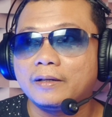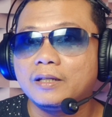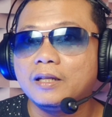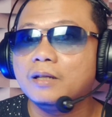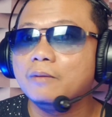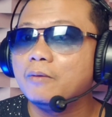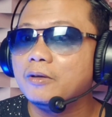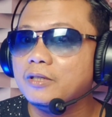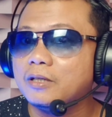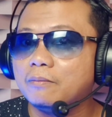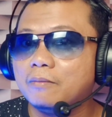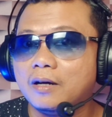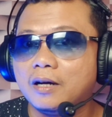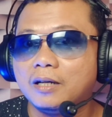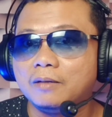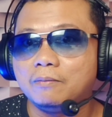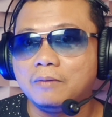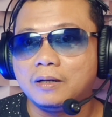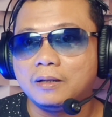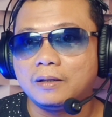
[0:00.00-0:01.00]
Ini ada banyak
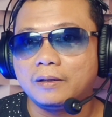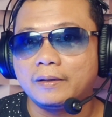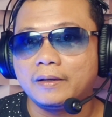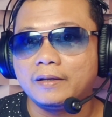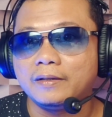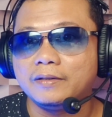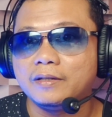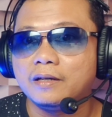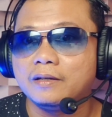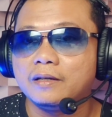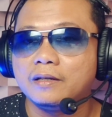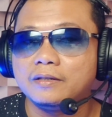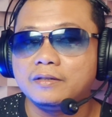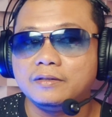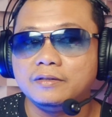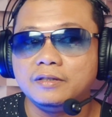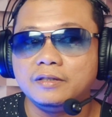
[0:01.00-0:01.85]
banget barangnya. Eh,